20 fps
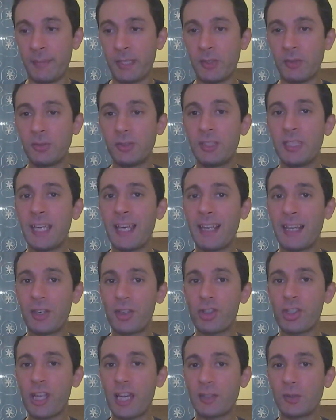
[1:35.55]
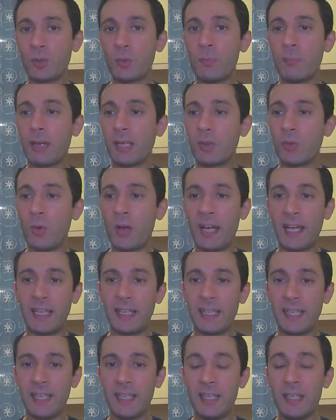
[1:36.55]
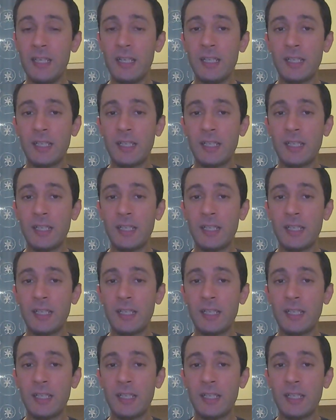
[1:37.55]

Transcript: ma non ti ha lasciato un manuale